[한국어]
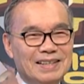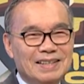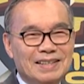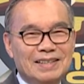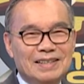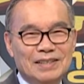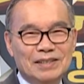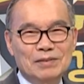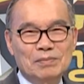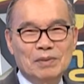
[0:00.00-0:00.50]

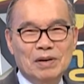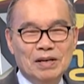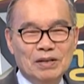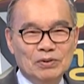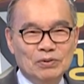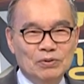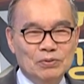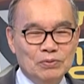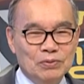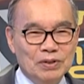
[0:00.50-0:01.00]
이러지
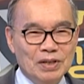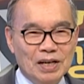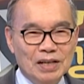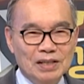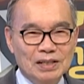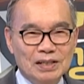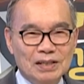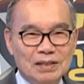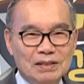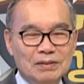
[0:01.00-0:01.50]
말고 우리
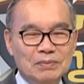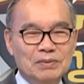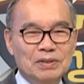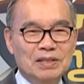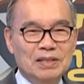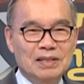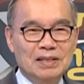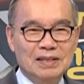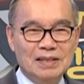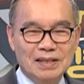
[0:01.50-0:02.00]
한 끼
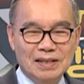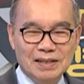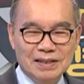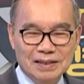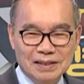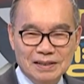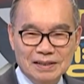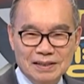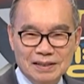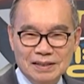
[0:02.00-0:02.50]
금식하자.
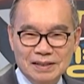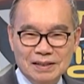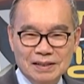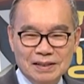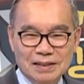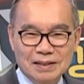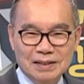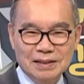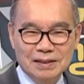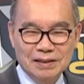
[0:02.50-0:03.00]

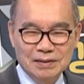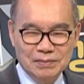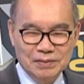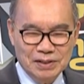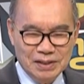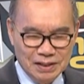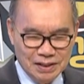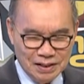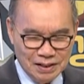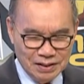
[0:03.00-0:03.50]

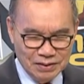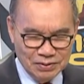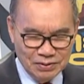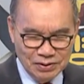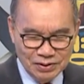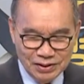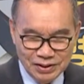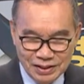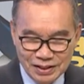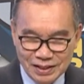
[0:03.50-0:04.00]

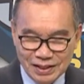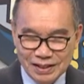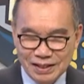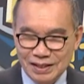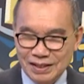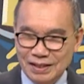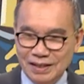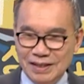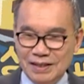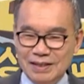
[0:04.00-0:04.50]
금식하고
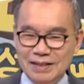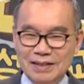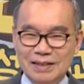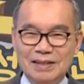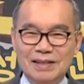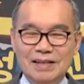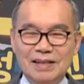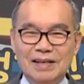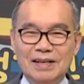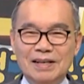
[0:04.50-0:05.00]
이제
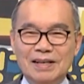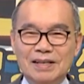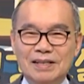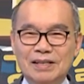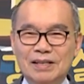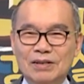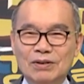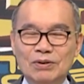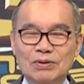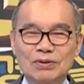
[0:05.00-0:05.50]
했는데
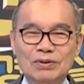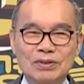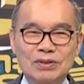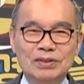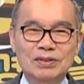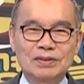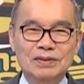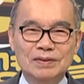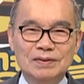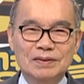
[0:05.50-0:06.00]

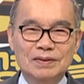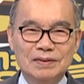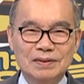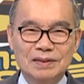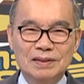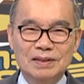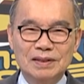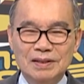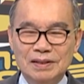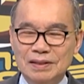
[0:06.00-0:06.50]
결론은
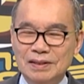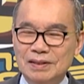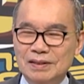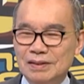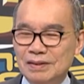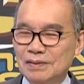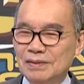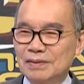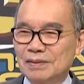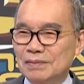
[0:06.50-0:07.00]

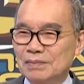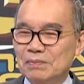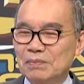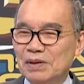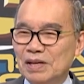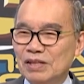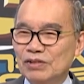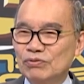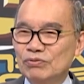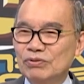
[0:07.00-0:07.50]

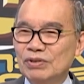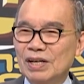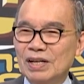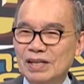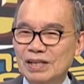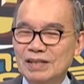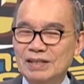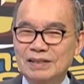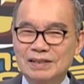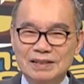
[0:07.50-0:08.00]

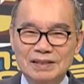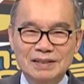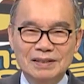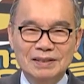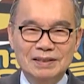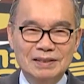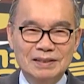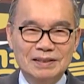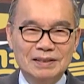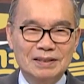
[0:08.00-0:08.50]
봐주자. 응?